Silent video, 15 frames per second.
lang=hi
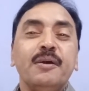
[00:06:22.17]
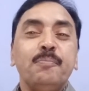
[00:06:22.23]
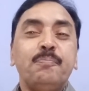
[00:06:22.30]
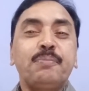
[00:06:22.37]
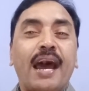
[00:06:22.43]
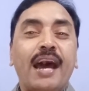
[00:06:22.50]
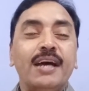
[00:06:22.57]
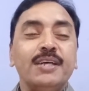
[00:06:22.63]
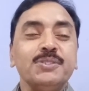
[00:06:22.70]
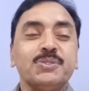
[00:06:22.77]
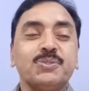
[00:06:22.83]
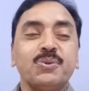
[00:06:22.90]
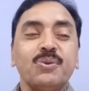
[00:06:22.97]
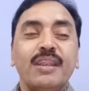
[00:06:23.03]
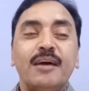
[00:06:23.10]

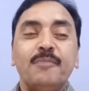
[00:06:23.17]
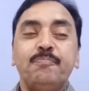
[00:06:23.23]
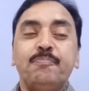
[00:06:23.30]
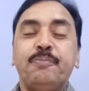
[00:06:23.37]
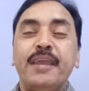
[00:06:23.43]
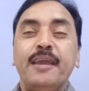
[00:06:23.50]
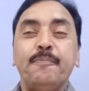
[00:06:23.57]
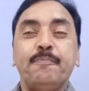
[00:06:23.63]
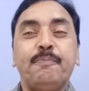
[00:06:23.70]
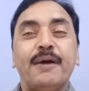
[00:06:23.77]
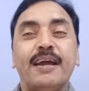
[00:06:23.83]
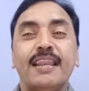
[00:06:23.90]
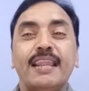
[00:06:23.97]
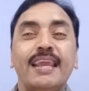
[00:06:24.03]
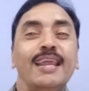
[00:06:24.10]
लभ्य
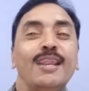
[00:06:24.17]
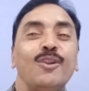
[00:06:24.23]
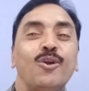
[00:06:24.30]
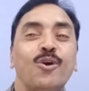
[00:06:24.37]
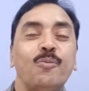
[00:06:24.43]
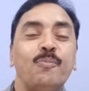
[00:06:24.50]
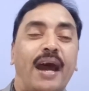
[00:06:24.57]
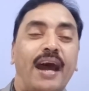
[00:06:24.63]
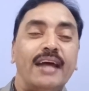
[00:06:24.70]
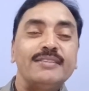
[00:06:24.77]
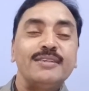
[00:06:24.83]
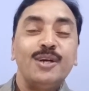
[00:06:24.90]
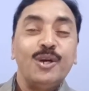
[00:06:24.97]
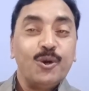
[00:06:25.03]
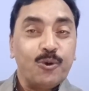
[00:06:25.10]
फले
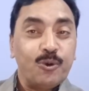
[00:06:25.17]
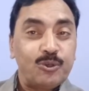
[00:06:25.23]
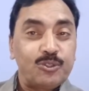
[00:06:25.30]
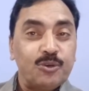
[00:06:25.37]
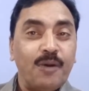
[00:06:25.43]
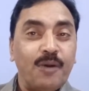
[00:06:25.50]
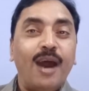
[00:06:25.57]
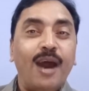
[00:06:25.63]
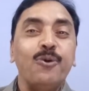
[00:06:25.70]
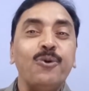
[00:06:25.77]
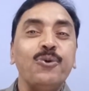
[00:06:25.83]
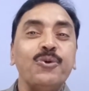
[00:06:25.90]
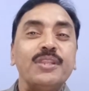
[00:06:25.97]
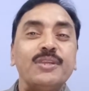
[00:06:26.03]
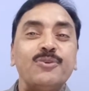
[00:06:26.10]
लोभाद
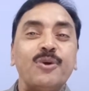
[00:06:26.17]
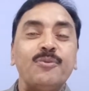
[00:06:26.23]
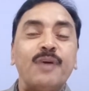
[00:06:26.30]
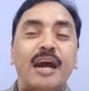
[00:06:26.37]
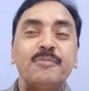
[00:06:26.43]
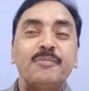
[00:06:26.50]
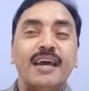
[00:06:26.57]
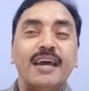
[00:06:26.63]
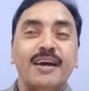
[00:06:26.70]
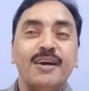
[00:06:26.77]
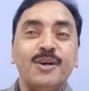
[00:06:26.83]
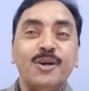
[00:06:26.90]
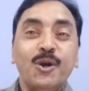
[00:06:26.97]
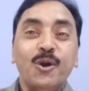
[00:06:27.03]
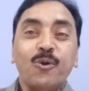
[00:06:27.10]
उद्बाहु रिव वामना
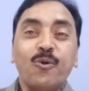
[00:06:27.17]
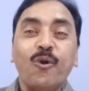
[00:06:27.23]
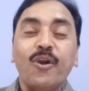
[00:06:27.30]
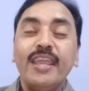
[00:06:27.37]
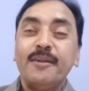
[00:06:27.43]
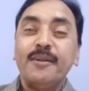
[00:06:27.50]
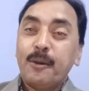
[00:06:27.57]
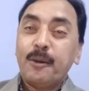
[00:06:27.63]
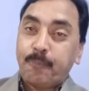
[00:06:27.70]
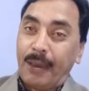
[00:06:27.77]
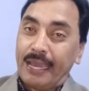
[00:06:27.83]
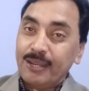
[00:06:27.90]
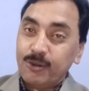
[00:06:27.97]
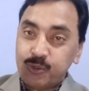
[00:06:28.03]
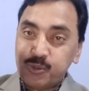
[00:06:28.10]
कोई
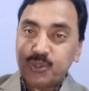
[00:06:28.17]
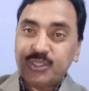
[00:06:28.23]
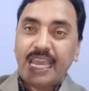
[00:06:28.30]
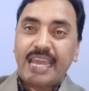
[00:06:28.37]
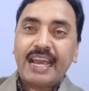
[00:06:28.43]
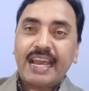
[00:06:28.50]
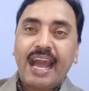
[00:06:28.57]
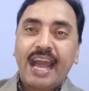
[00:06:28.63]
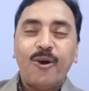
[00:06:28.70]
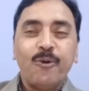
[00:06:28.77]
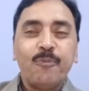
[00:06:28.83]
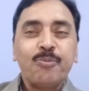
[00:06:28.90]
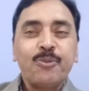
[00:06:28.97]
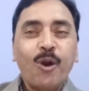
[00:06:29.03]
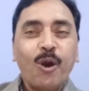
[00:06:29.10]
फल ऊंचा लगा हो
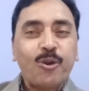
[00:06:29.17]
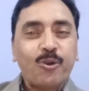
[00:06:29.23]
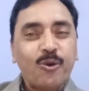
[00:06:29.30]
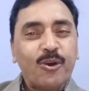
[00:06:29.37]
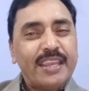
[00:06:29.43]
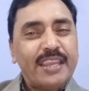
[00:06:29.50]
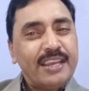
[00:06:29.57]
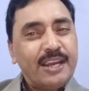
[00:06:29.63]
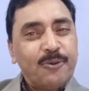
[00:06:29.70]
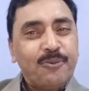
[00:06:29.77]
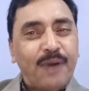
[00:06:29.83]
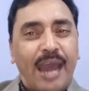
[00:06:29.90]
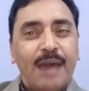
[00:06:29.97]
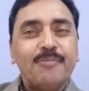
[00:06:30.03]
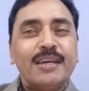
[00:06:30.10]
और कोई
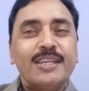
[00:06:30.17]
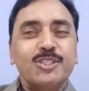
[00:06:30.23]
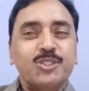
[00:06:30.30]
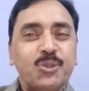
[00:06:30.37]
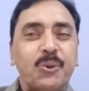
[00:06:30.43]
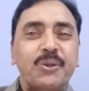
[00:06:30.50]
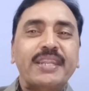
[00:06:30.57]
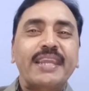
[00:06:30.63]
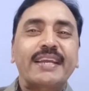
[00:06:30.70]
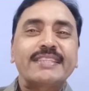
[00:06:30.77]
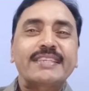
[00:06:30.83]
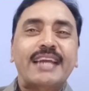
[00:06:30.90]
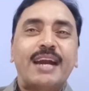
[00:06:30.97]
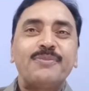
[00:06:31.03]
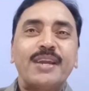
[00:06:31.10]
वामन छोटे
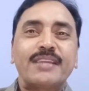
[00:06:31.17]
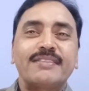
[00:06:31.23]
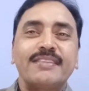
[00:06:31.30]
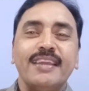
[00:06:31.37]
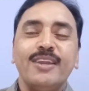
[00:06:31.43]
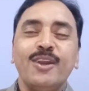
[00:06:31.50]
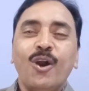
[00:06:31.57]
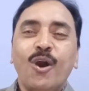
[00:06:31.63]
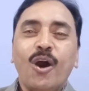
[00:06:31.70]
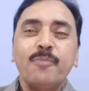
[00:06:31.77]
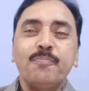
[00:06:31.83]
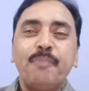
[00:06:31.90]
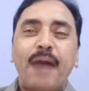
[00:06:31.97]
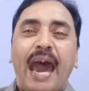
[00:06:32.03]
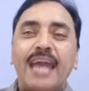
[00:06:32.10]
कद का व्यक्ति और
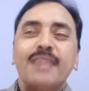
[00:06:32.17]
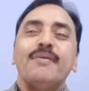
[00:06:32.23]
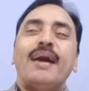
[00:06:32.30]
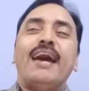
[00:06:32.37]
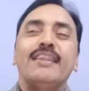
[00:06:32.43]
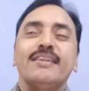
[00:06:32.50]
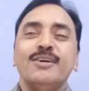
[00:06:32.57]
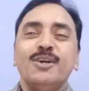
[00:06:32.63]
बार बार